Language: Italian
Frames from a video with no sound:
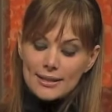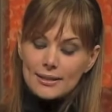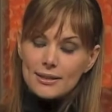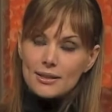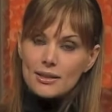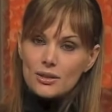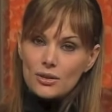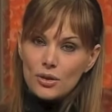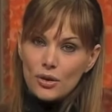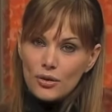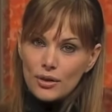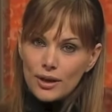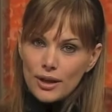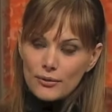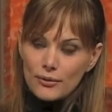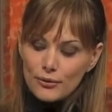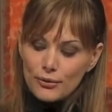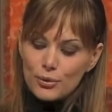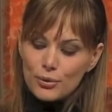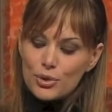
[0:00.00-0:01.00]
di storie,
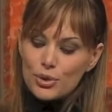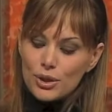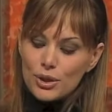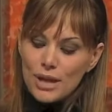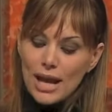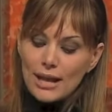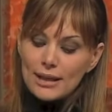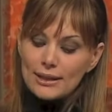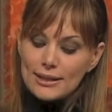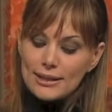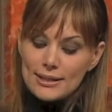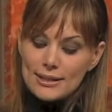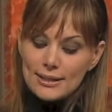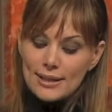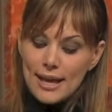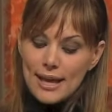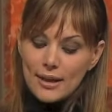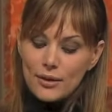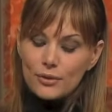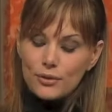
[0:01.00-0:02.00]
funzionale
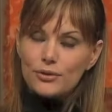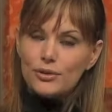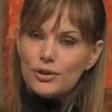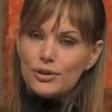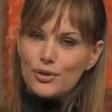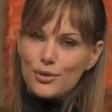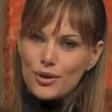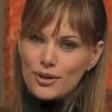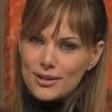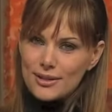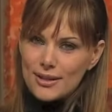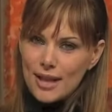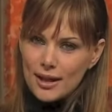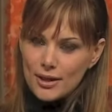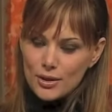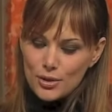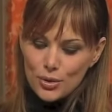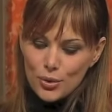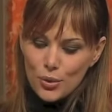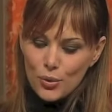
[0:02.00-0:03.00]
desiderio di non
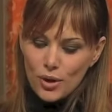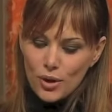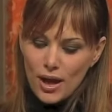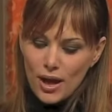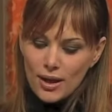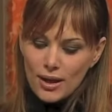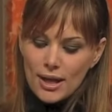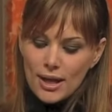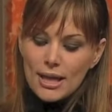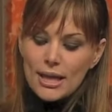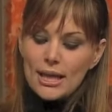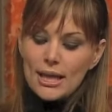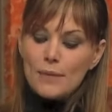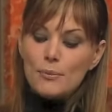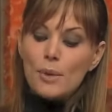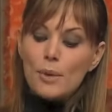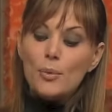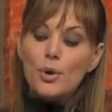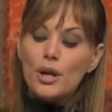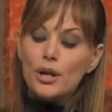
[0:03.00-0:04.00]
restare sola. Il mio
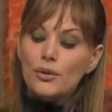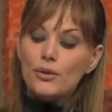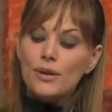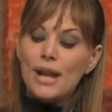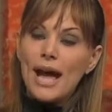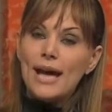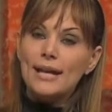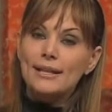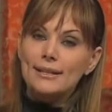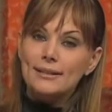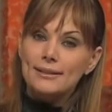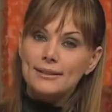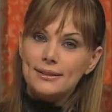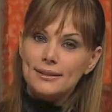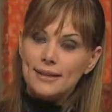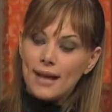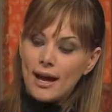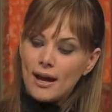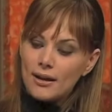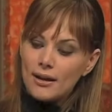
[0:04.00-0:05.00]
amore non ha
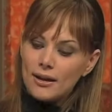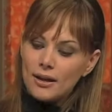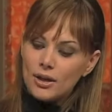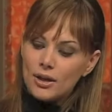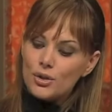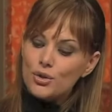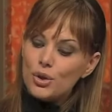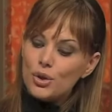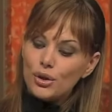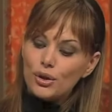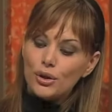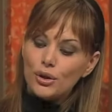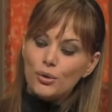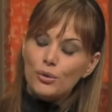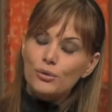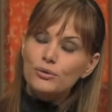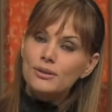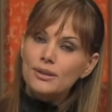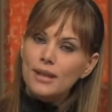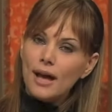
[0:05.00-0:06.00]
identità, ciò che
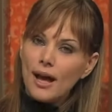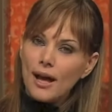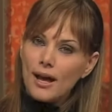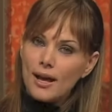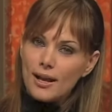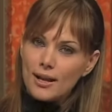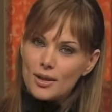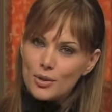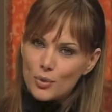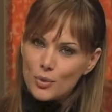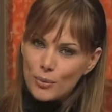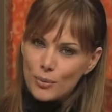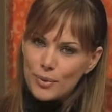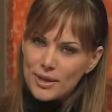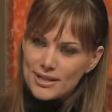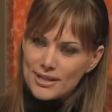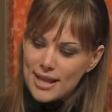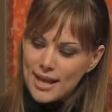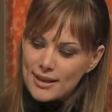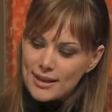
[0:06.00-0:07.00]
conta è la sua
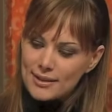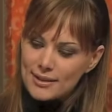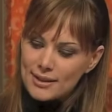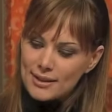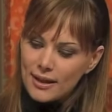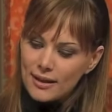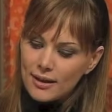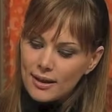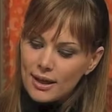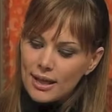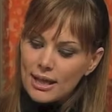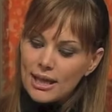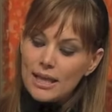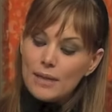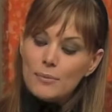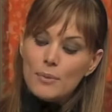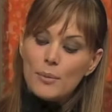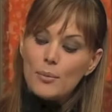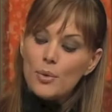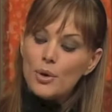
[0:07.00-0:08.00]
presenza. Il
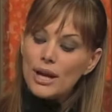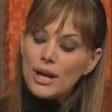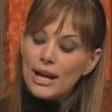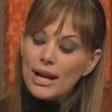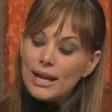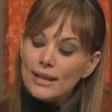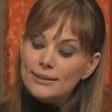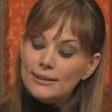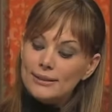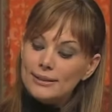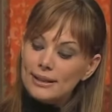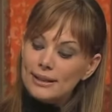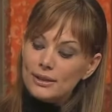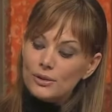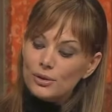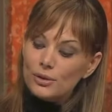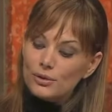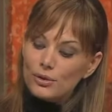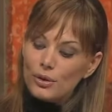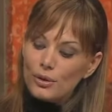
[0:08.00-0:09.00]
mio amore è
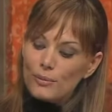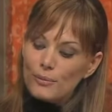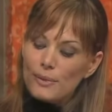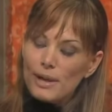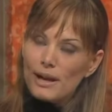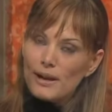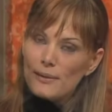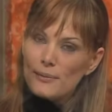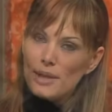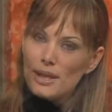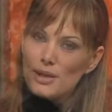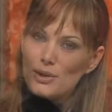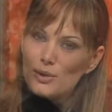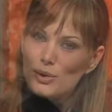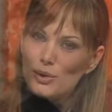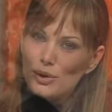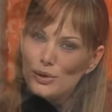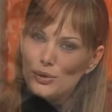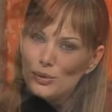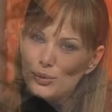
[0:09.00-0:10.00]
l'antidoto per la mia
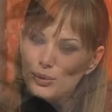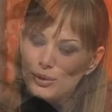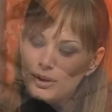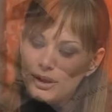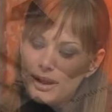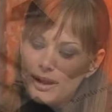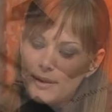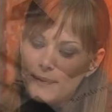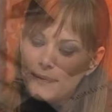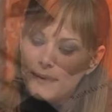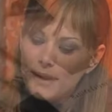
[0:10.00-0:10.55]
solitudine.